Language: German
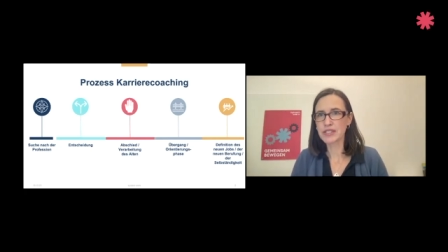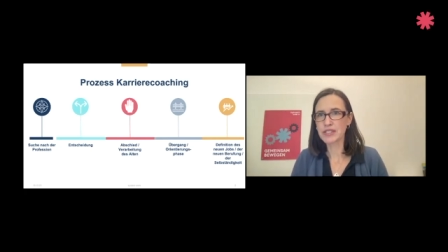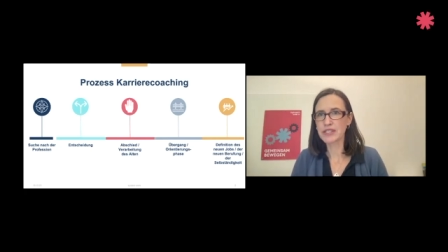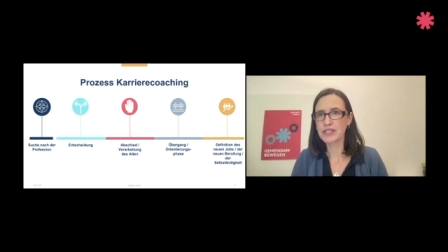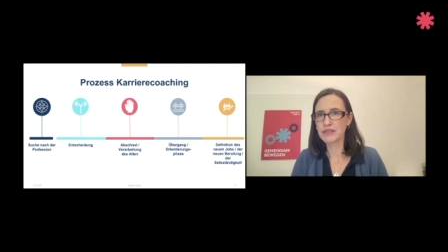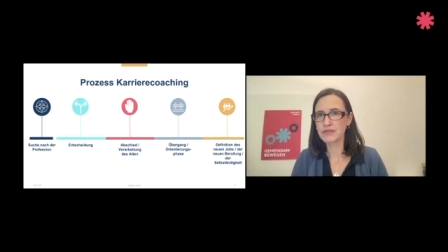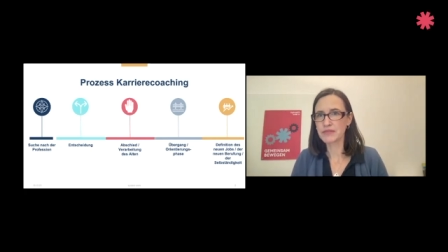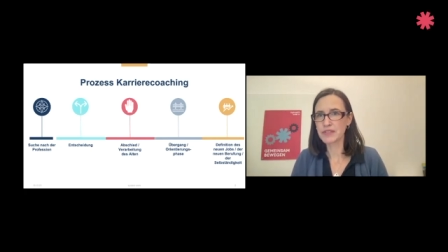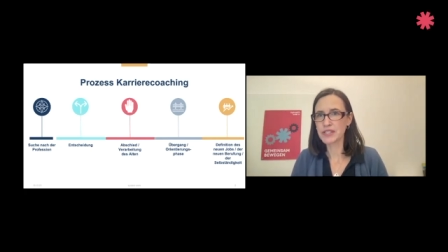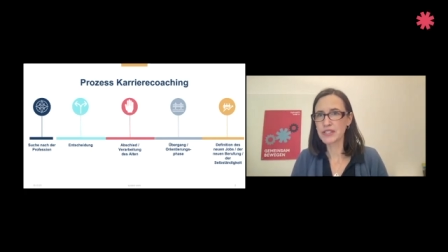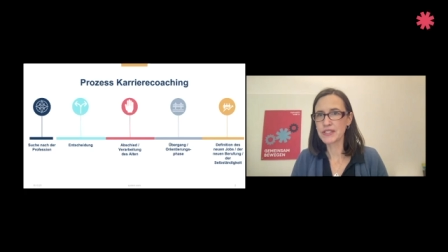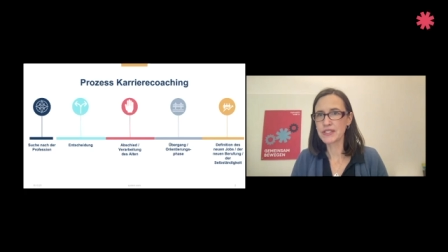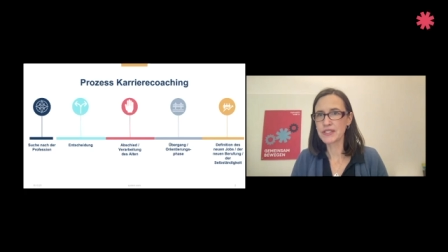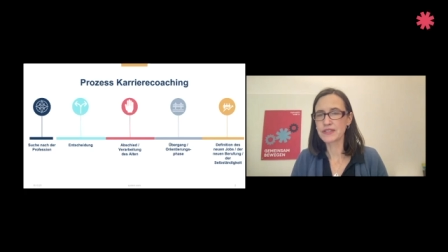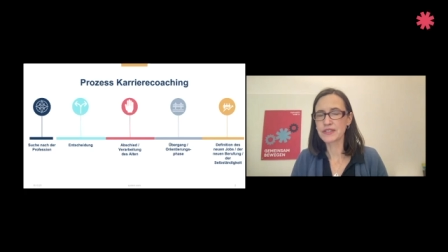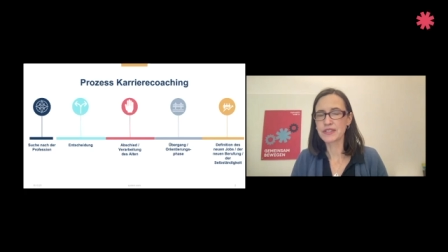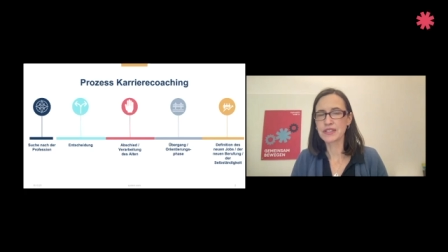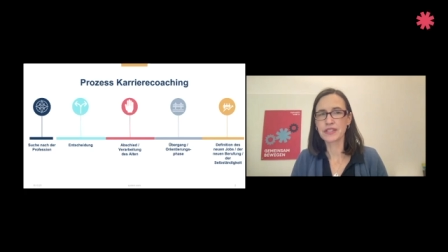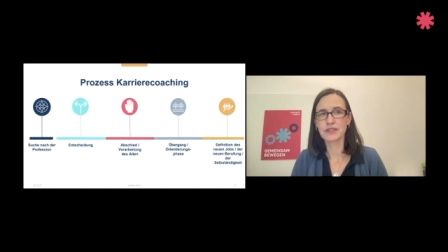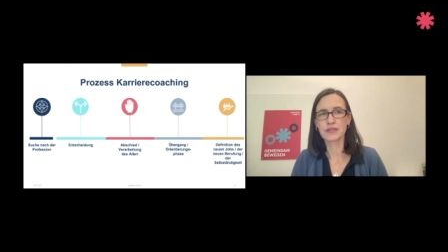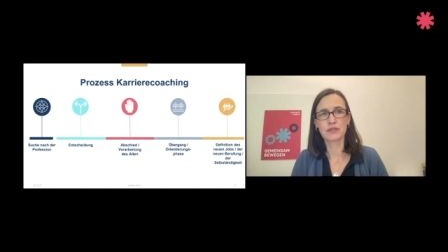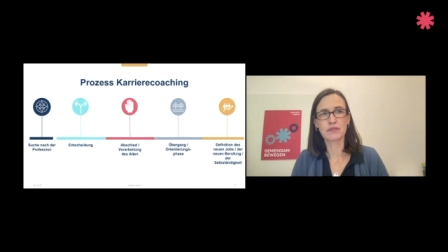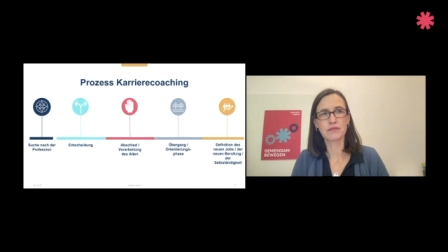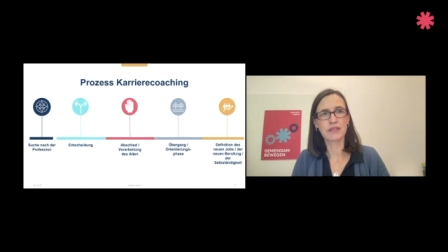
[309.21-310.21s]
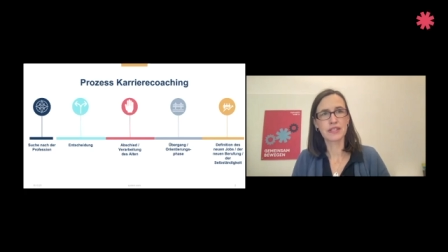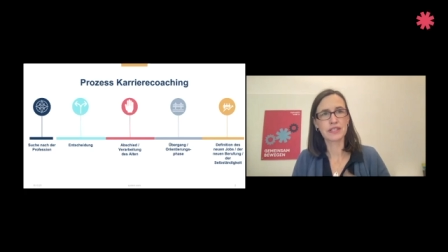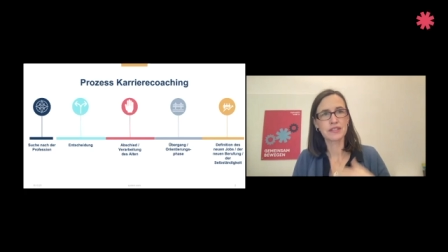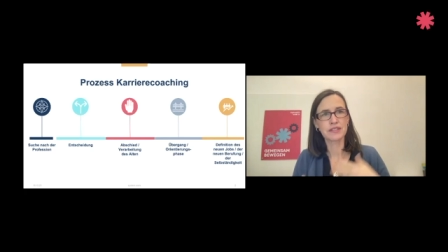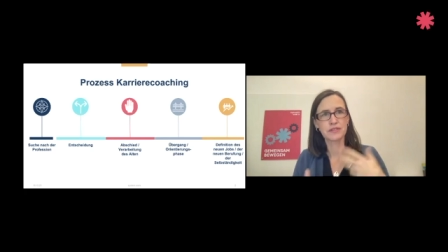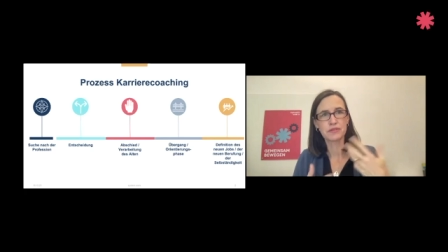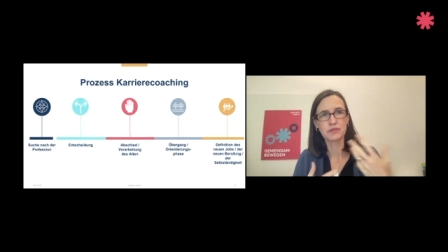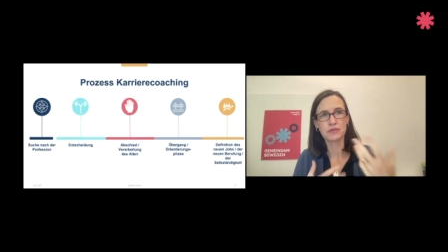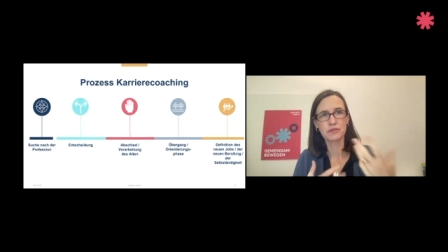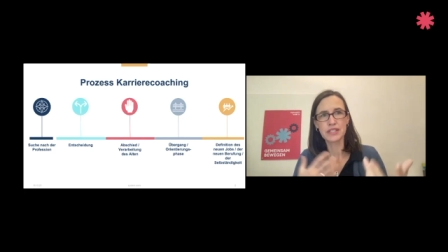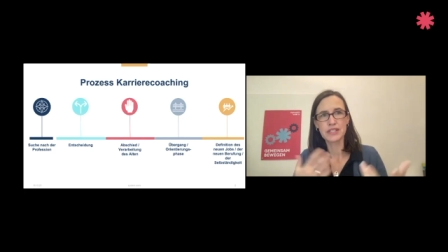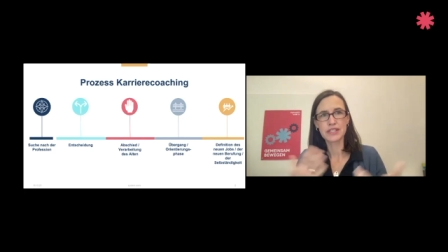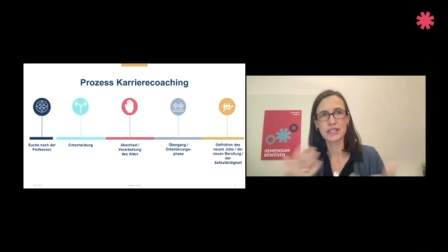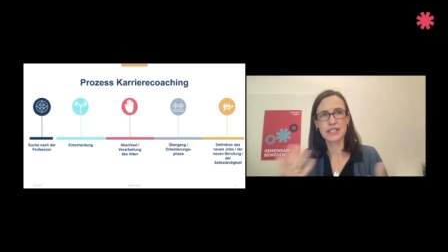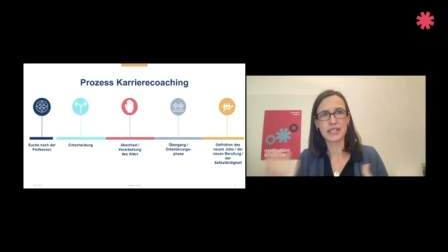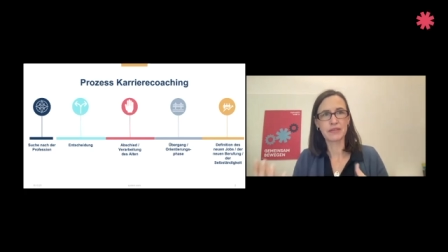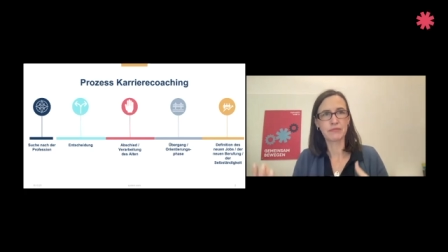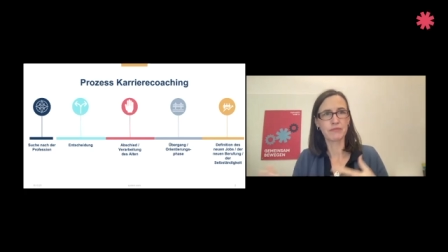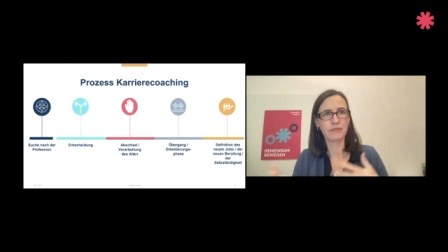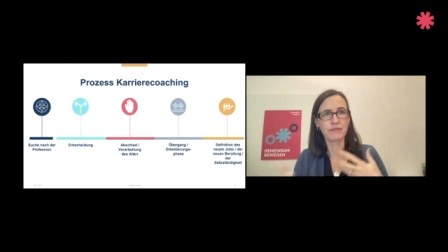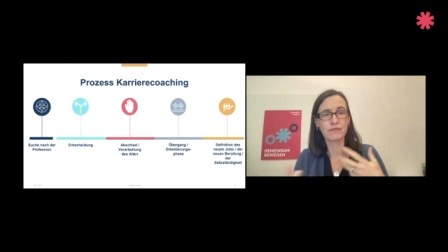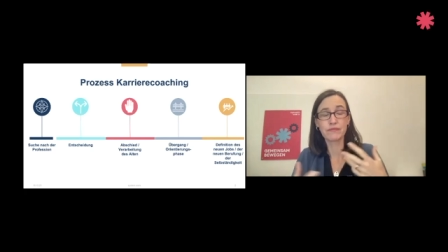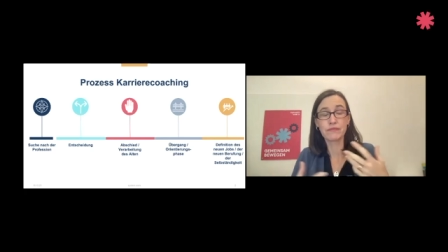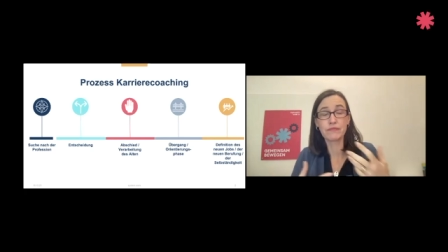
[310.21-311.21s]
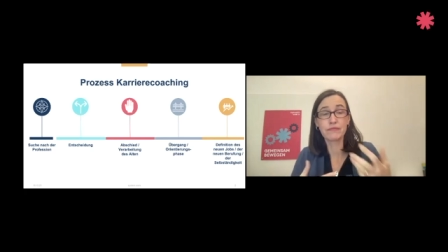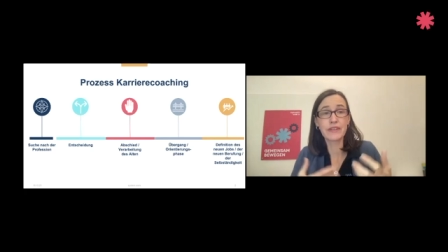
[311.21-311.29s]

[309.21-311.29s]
die dir wichtig sind und was sind so die Themen,